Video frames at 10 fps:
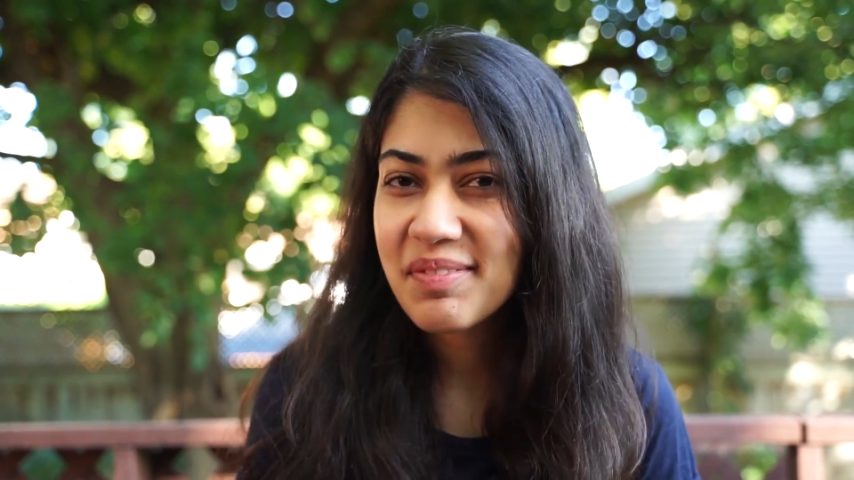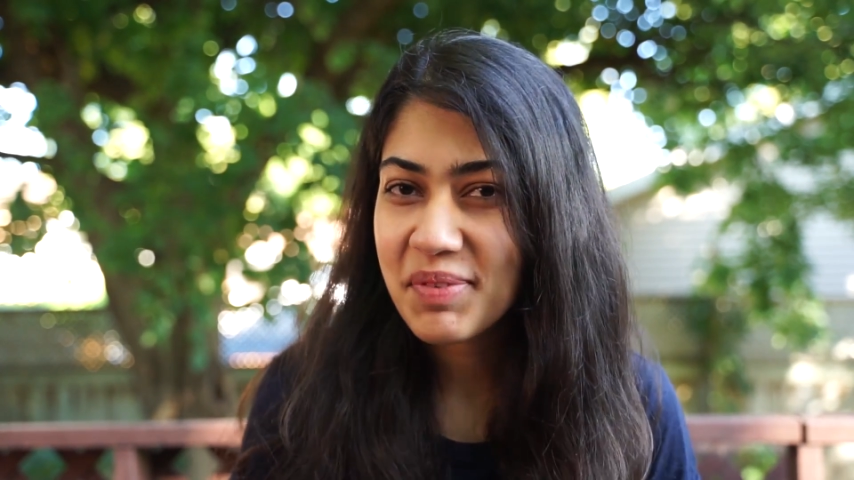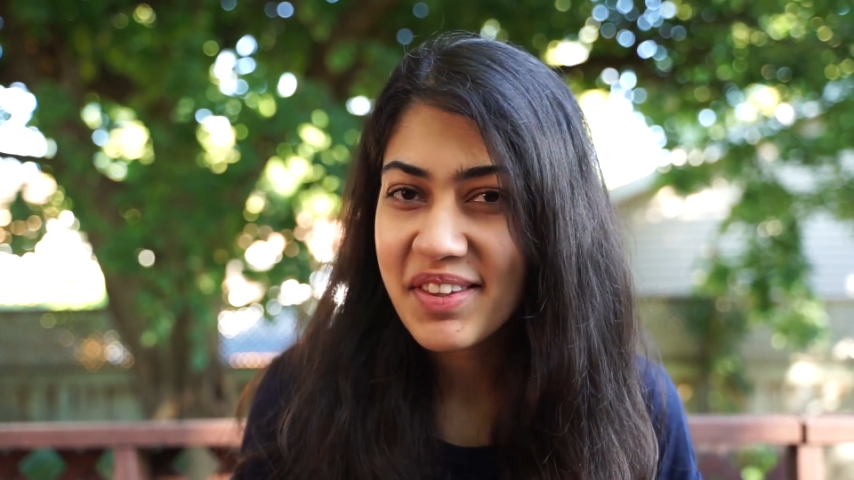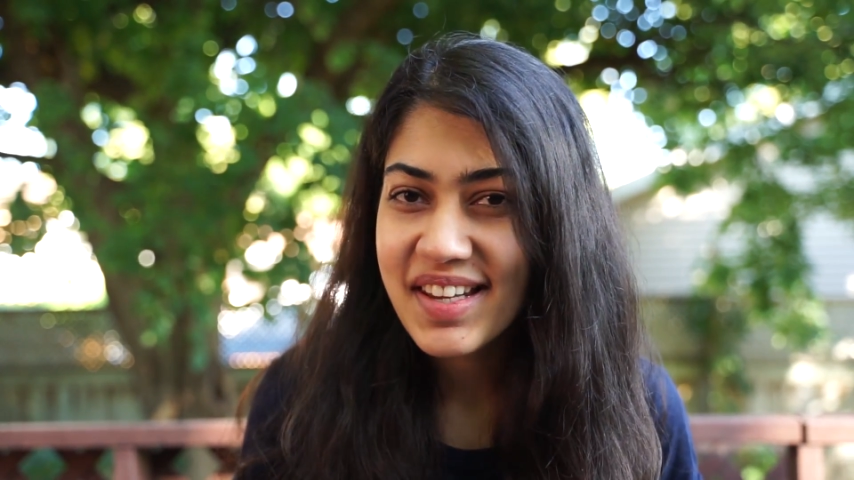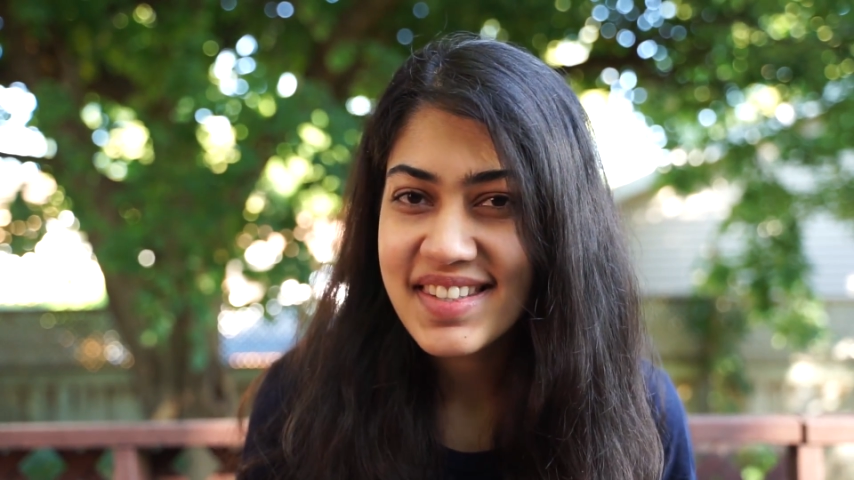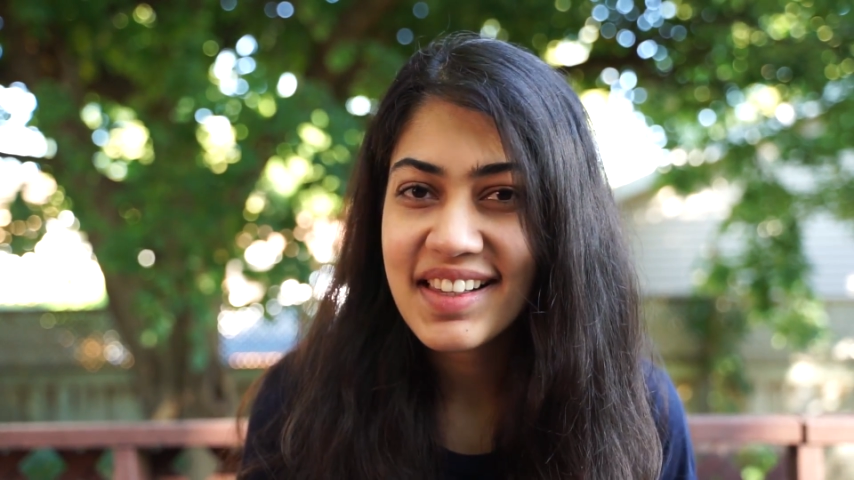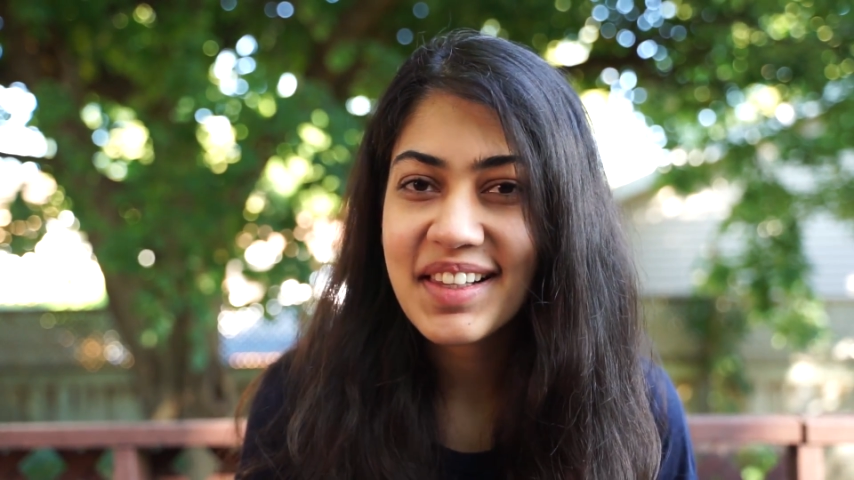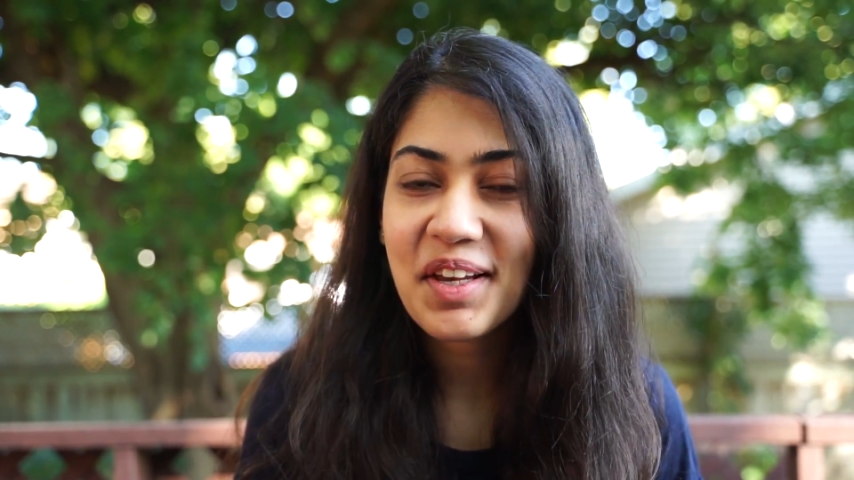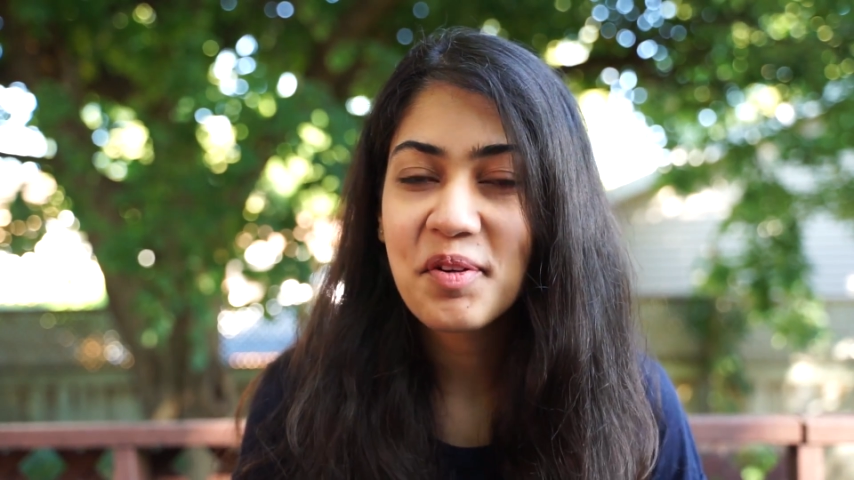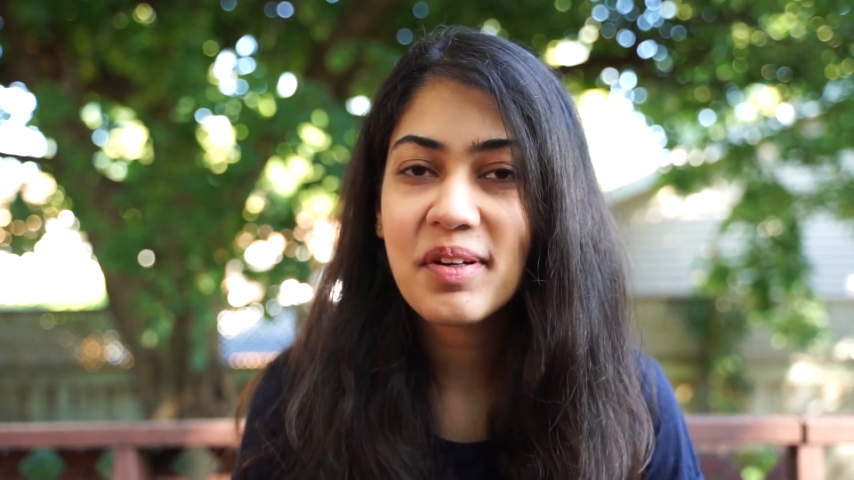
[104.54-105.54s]
पंद्रह साल
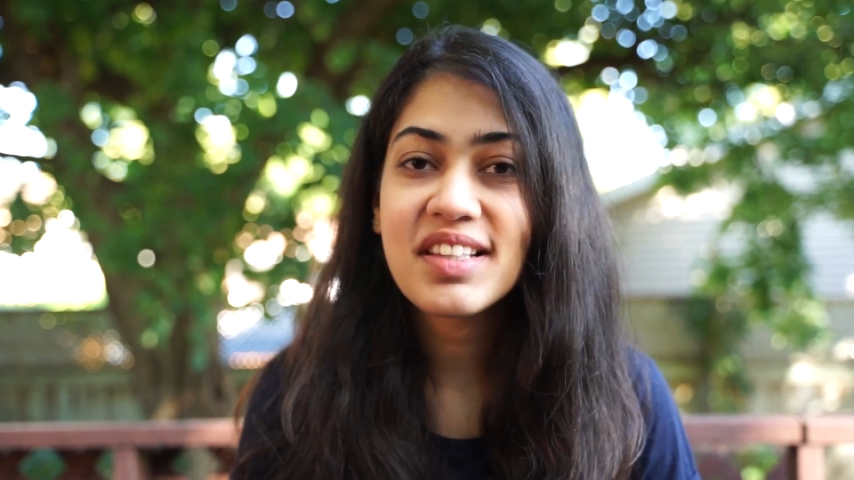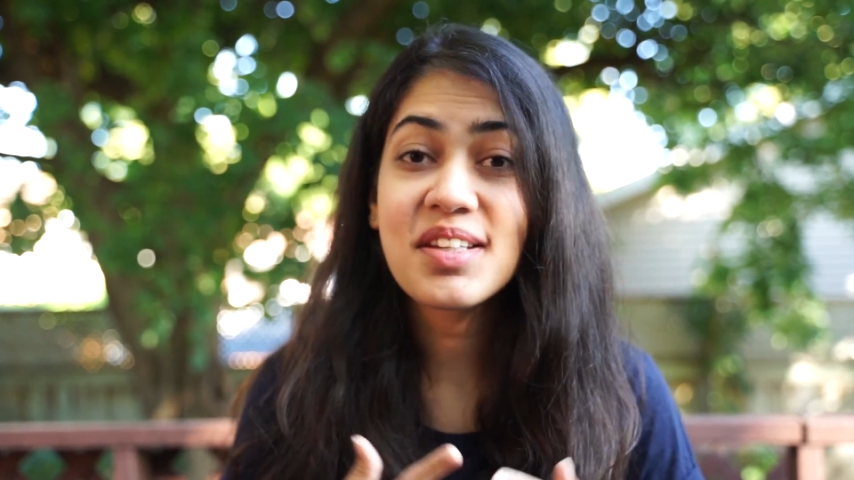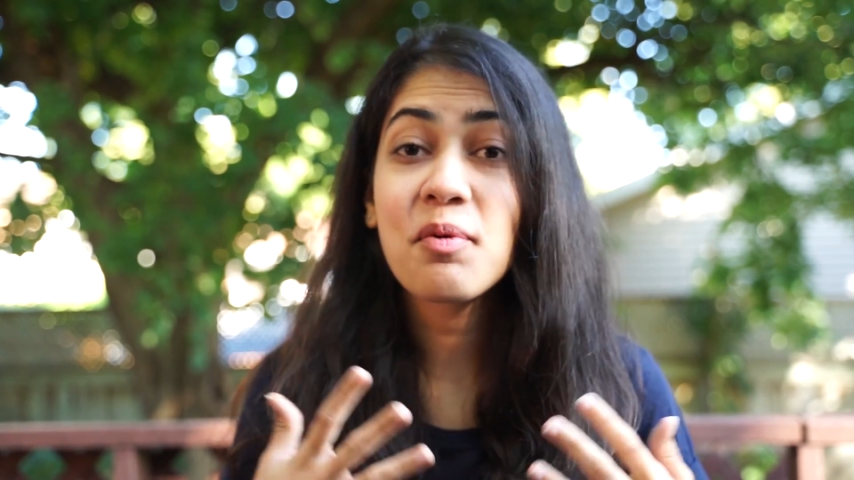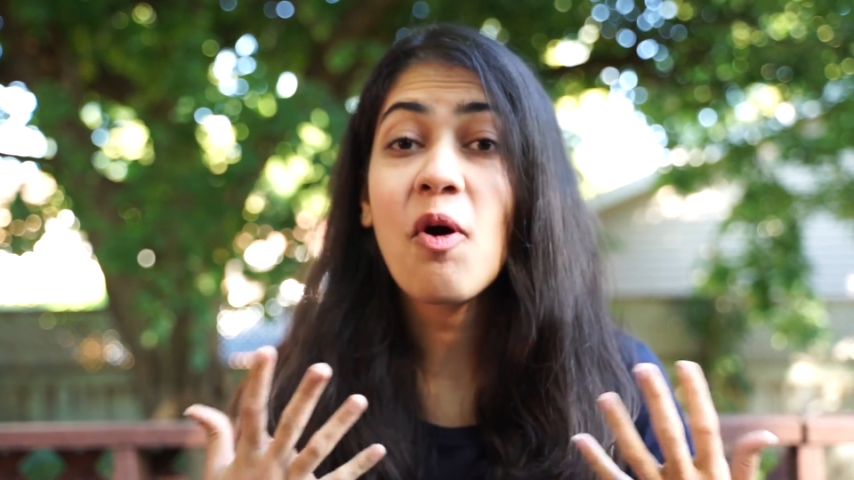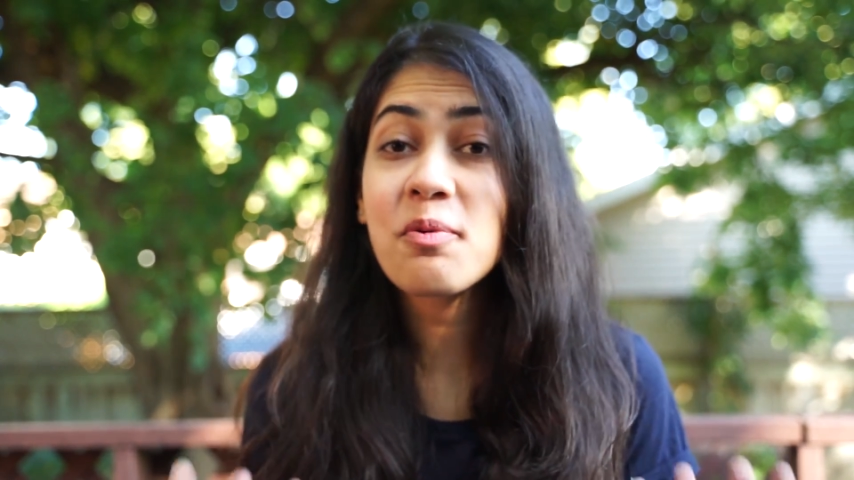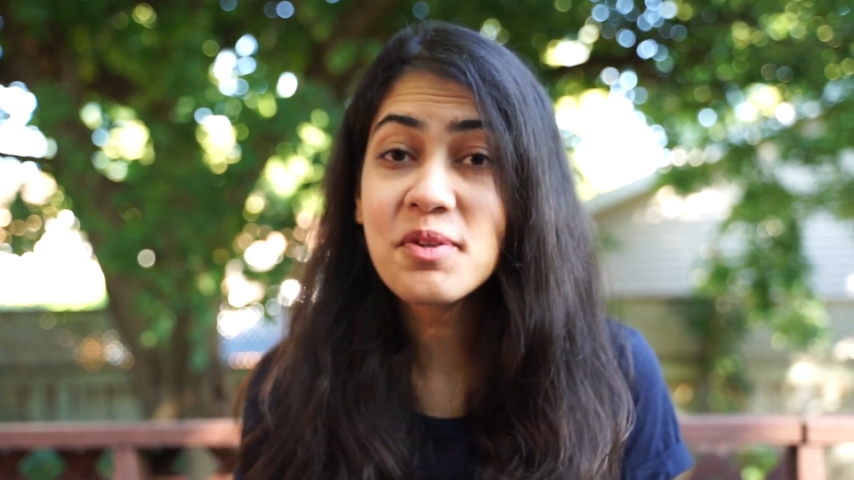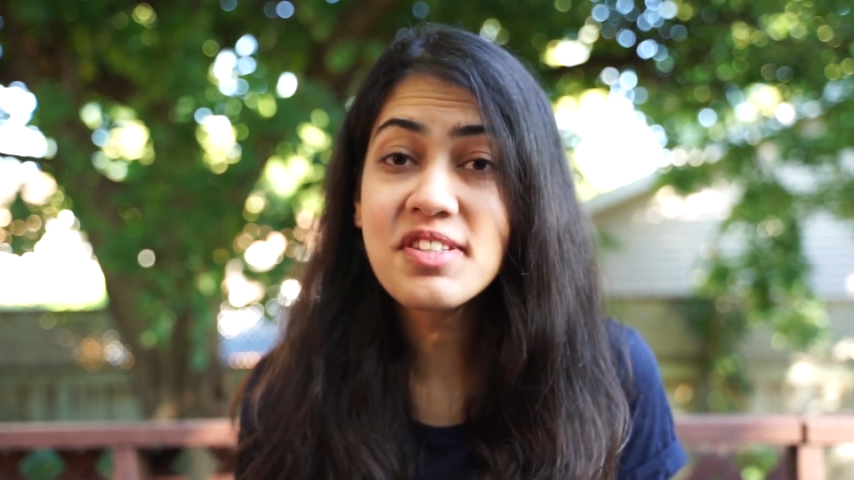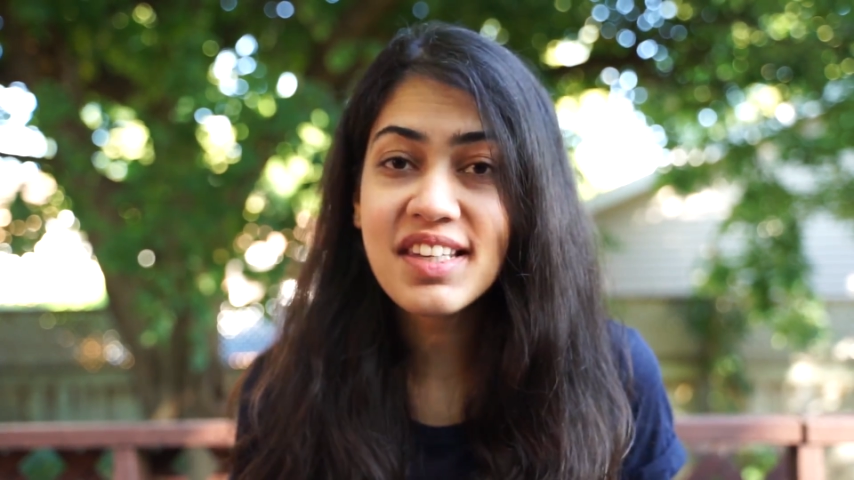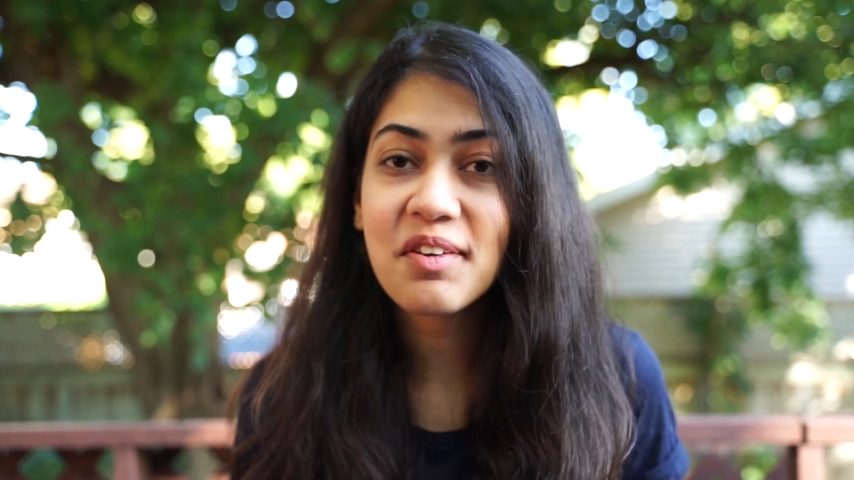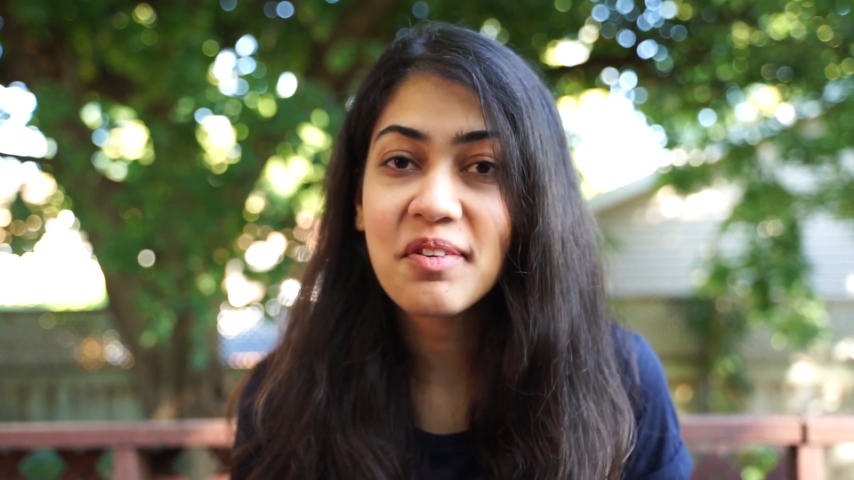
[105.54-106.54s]
के हुए जब
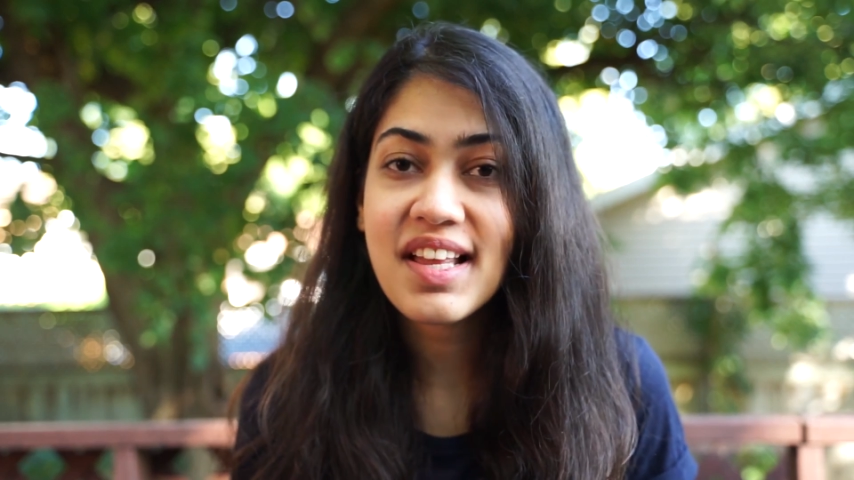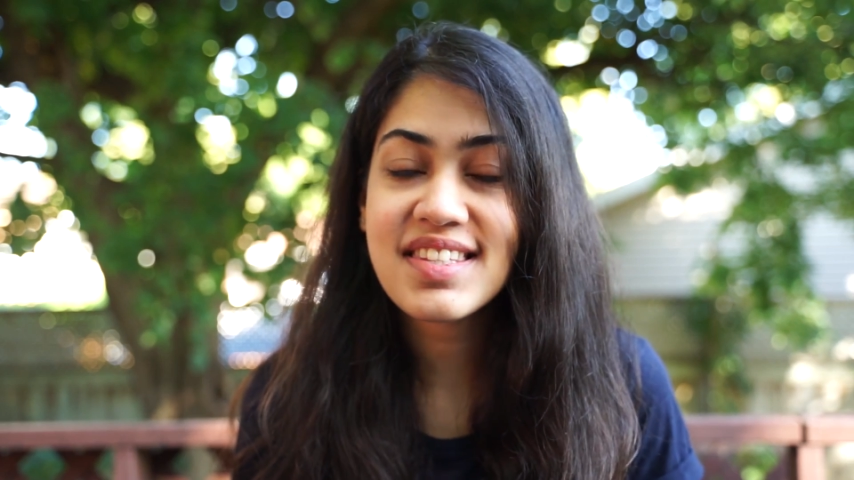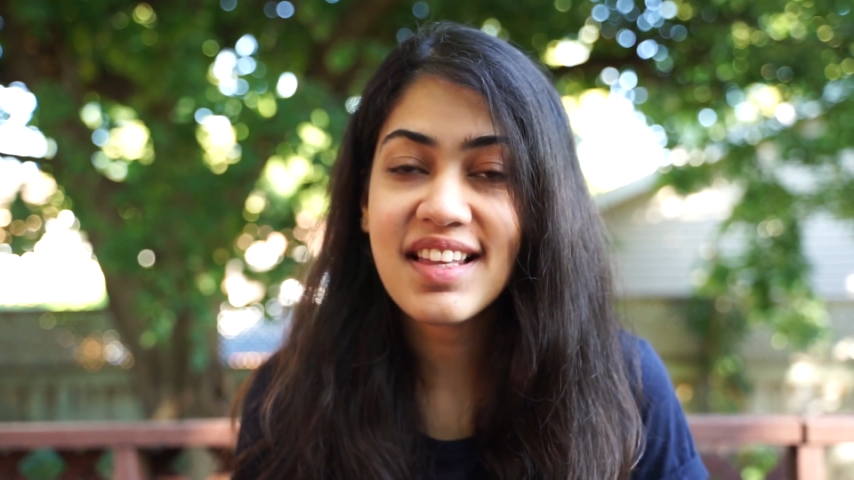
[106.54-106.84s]
हॉर्मोन्स के होना